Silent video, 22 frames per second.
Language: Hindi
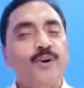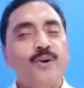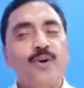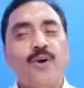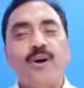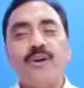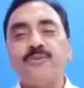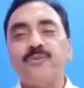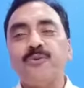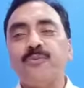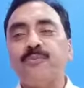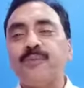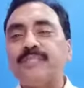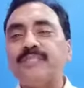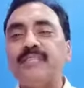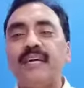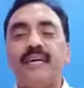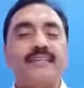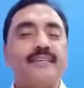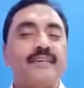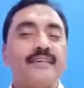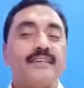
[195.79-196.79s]
और वो
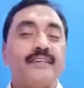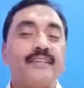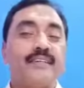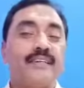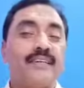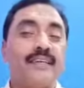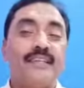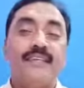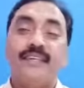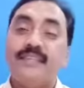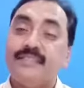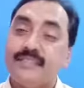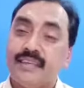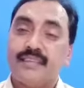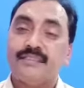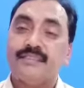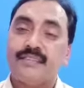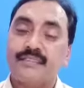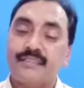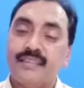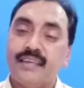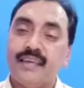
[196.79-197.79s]
मतदान करने के लिए जा
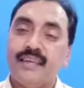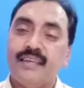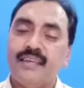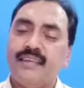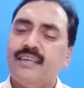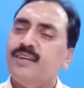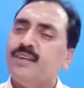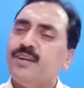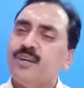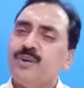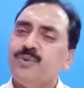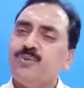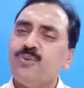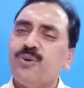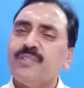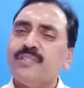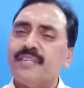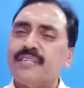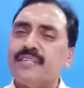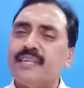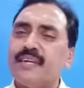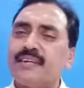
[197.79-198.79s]
सकता है वो
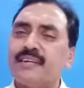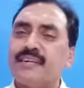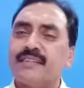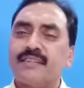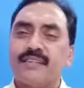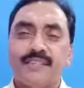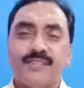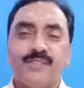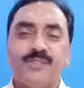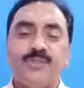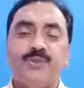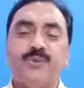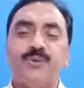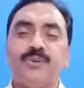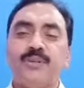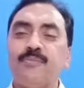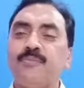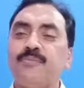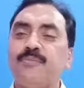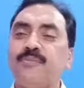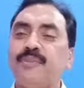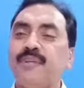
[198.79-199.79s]
अंदर जाकर के सीयू
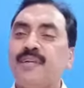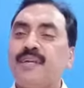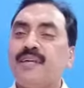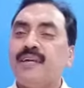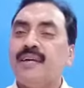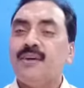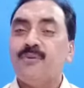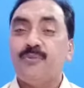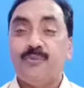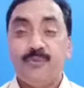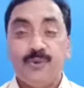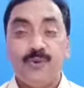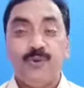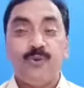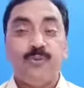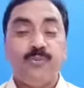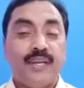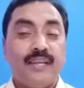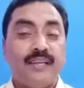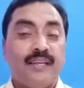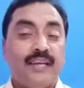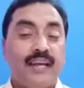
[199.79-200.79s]
के व्यू
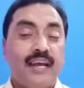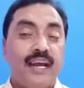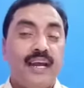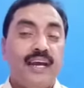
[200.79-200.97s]
में